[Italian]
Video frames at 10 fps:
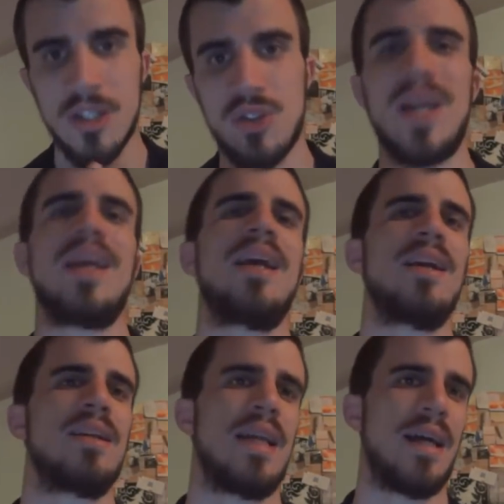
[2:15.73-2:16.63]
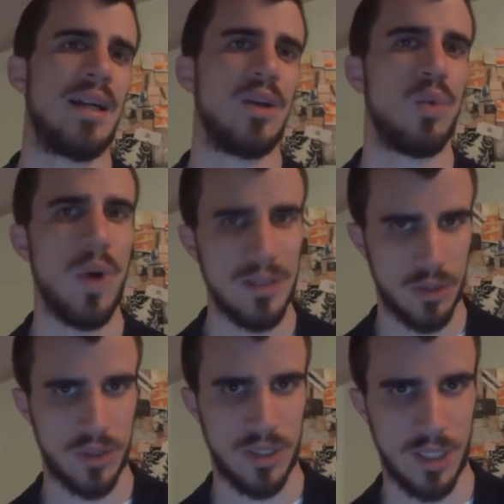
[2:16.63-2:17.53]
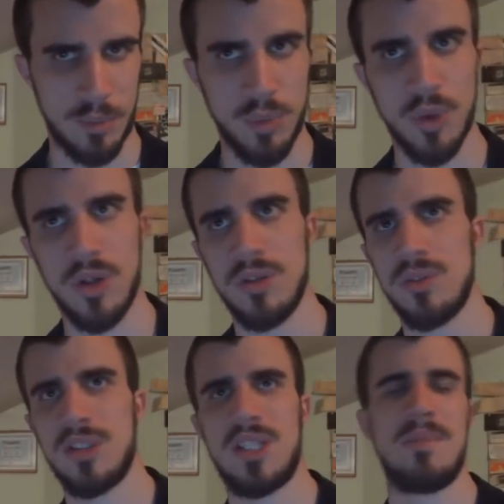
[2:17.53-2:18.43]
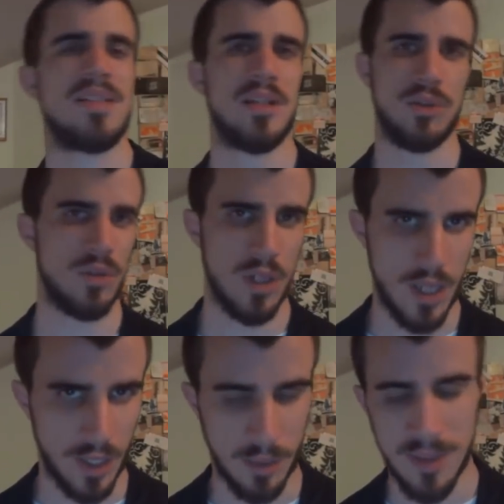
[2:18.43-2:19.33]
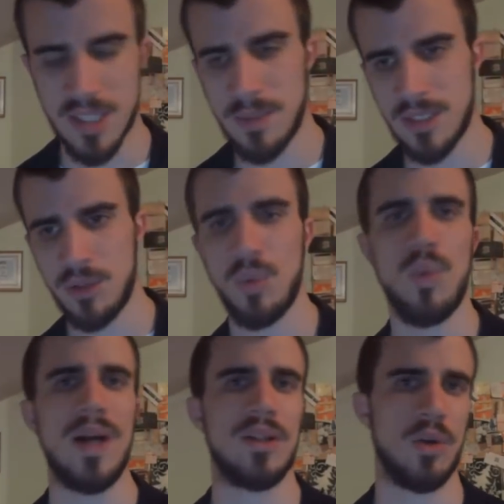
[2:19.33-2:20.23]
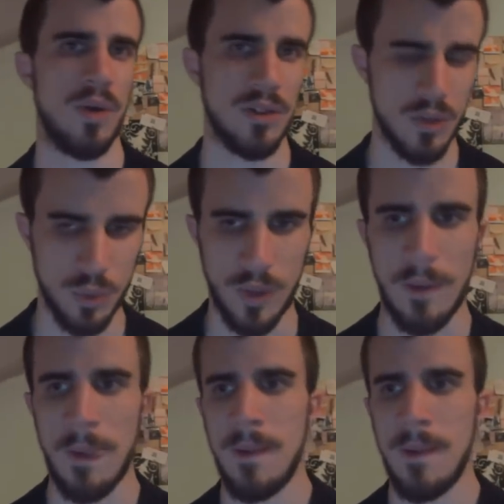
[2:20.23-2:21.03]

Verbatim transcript: cioè che in realtà il 4-3-3 puro non c'è mai stato con Allegri, ma è sempre stato un 4-4-2